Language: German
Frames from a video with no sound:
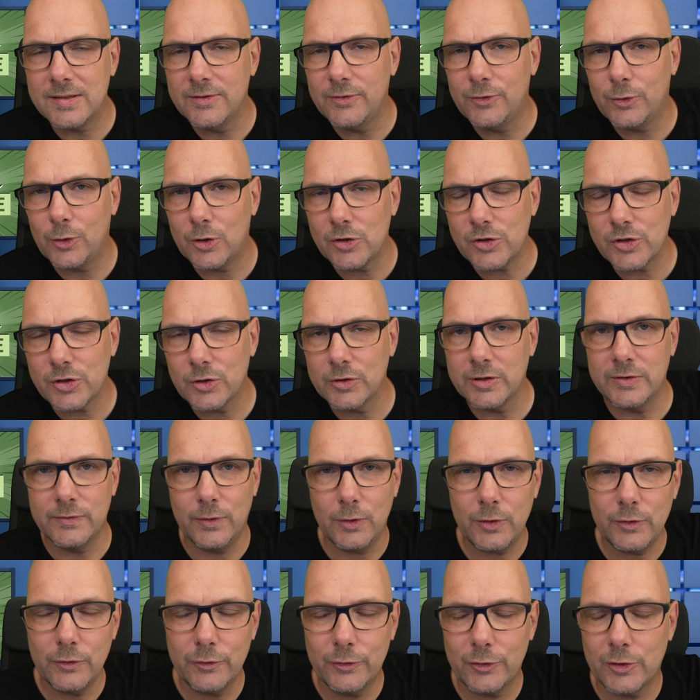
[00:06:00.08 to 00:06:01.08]
die Vorschau, die
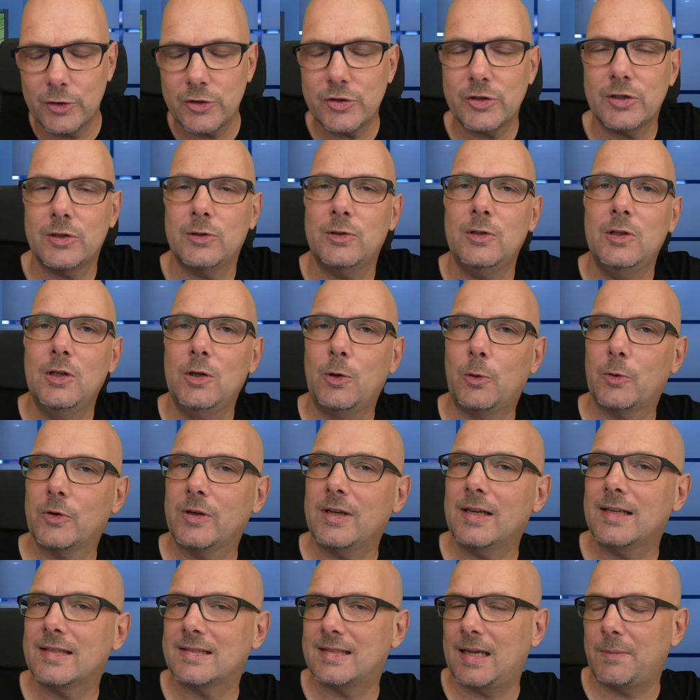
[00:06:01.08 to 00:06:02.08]
Wochenvorschau
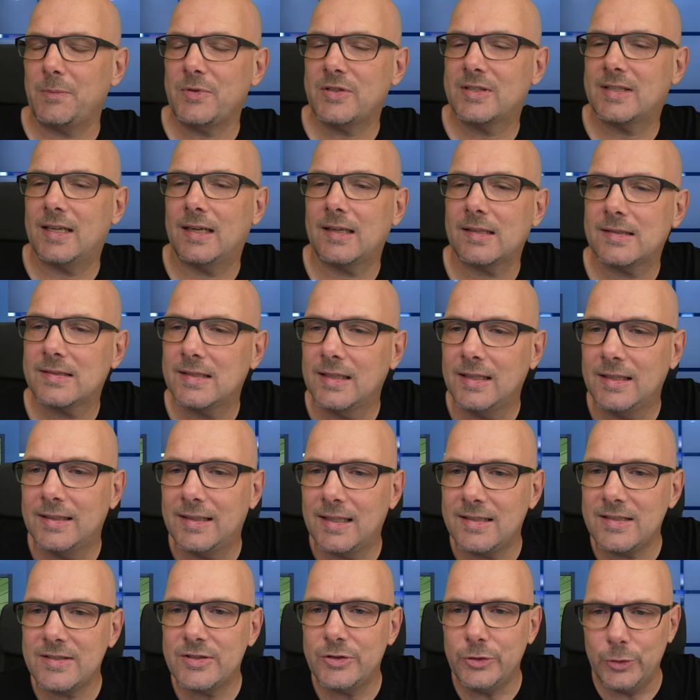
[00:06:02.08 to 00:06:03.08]
und samstags
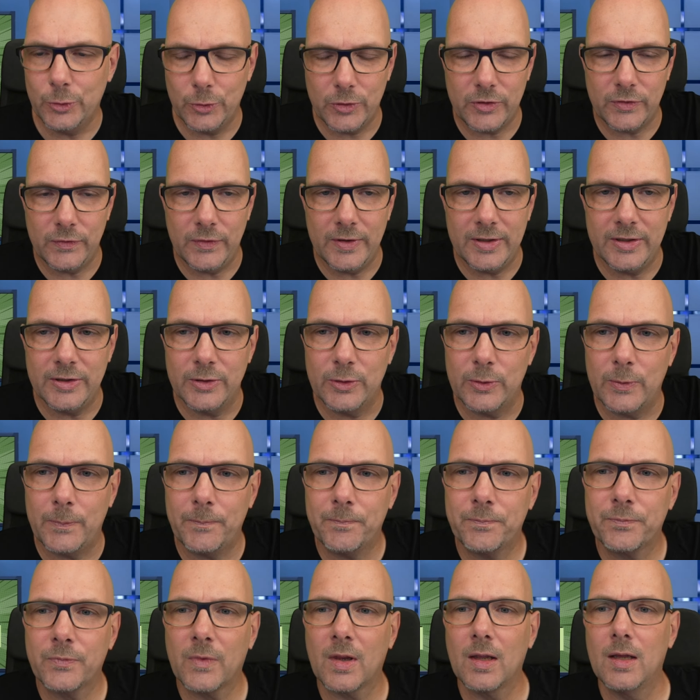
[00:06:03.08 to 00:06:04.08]
das Newsvideo.
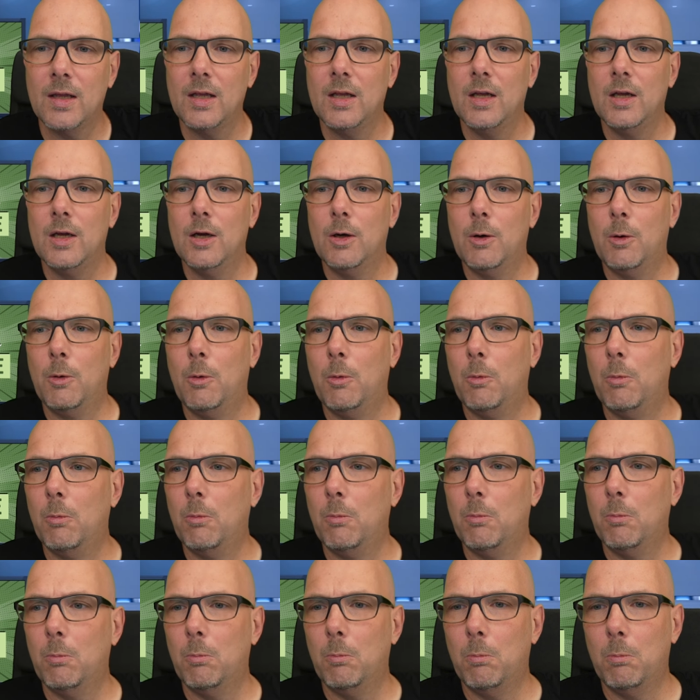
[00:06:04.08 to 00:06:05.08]

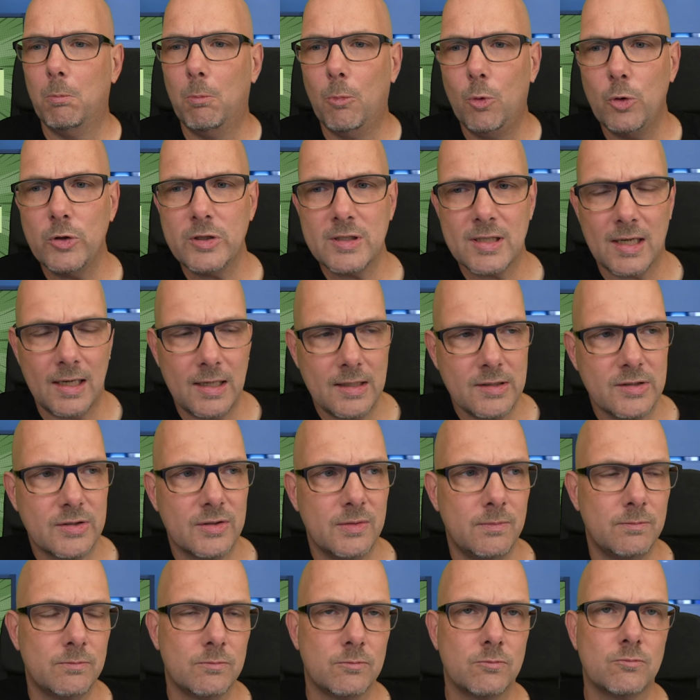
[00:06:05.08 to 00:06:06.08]

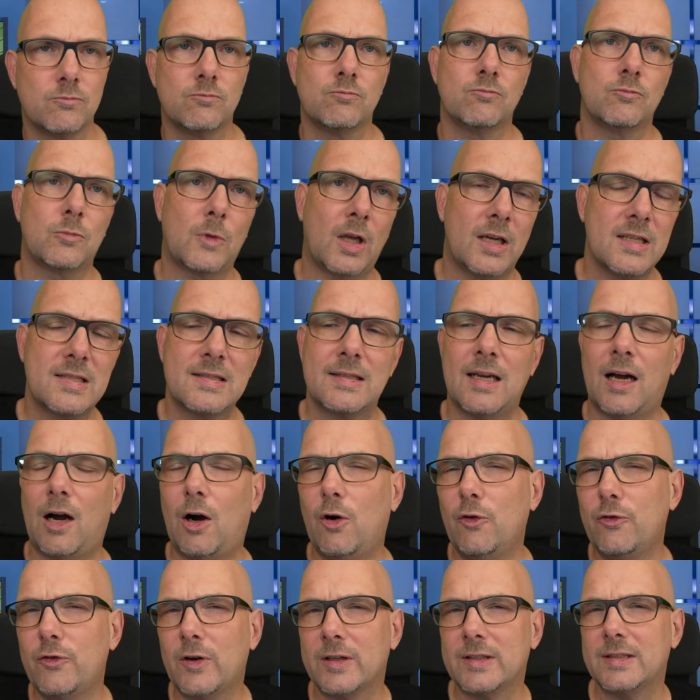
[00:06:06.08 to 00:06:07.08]
Montags, da ist der
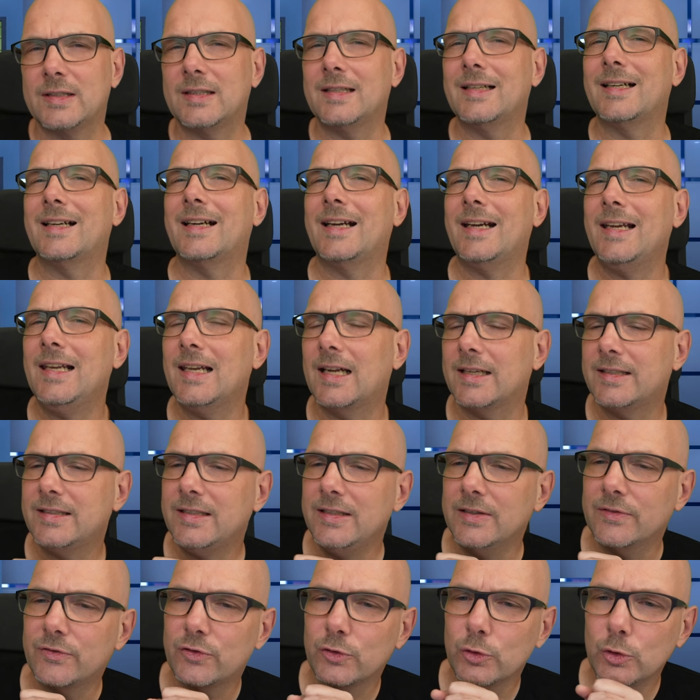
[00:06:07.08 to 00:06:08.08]
Aufwand
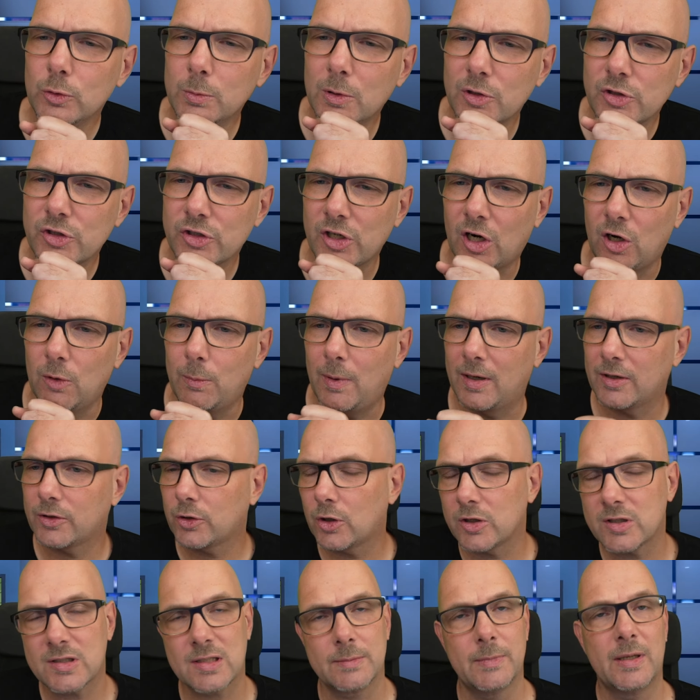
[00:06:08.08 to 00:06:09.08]
relativ überschaubar.
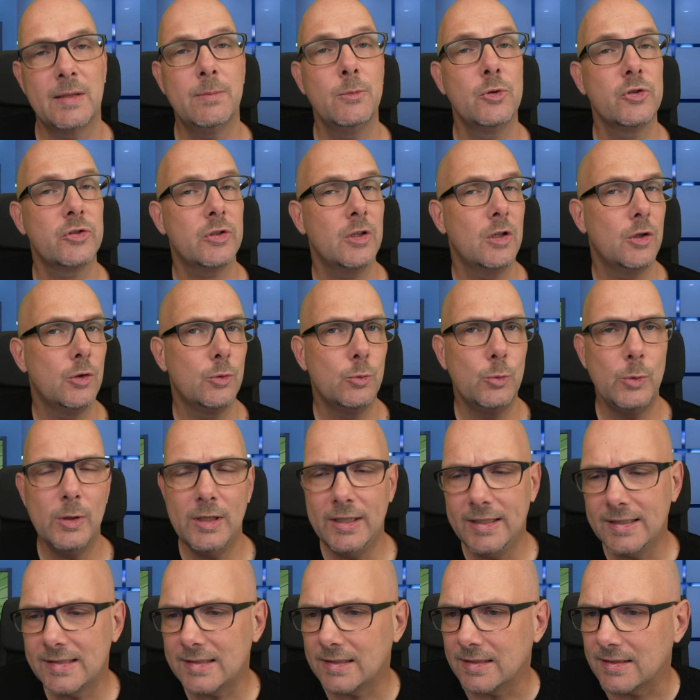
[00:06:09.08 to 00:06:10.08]
Trotzdem, ich muss
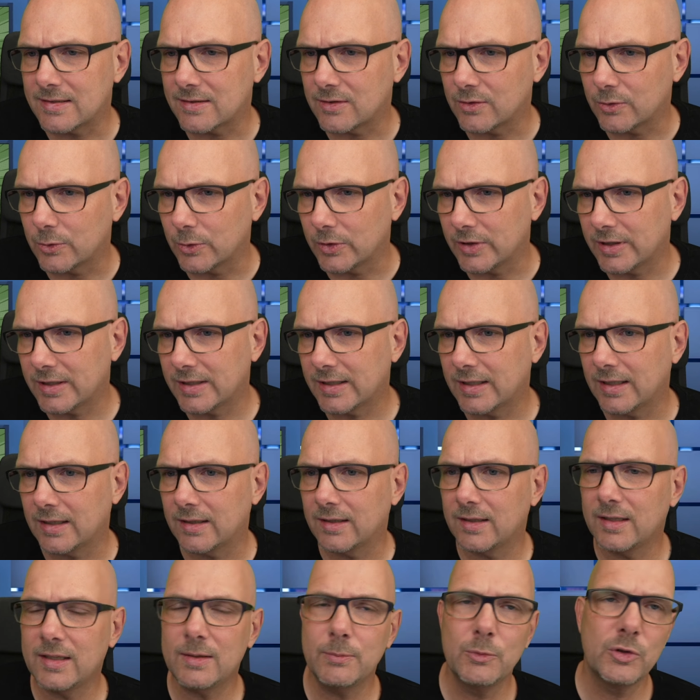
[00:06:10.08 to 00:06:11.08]
Release-Listen
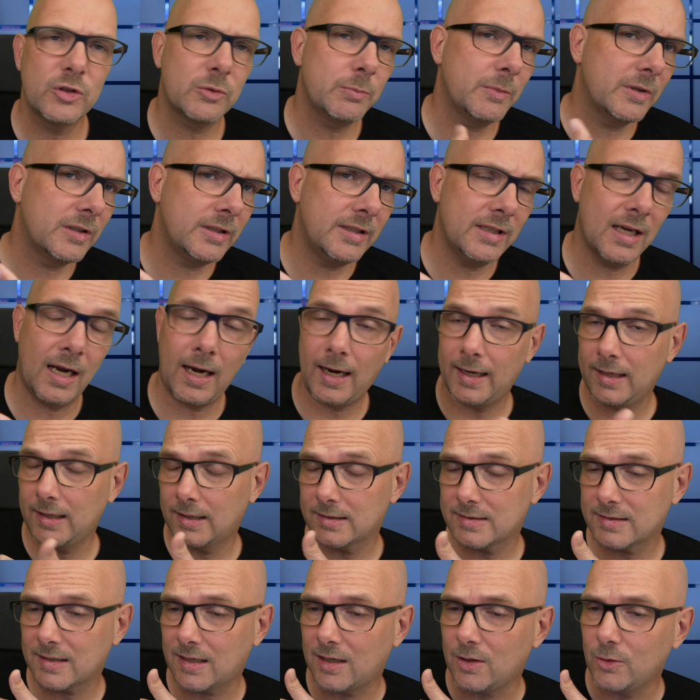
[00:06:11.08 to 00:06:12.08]
durchgehen. Ich muss mir die
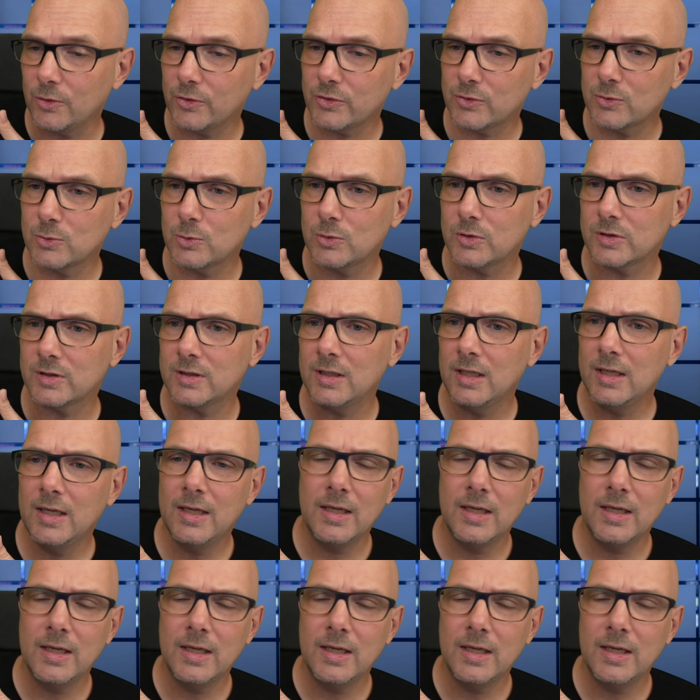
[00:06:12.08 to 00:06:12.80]
Highlights raussuchen.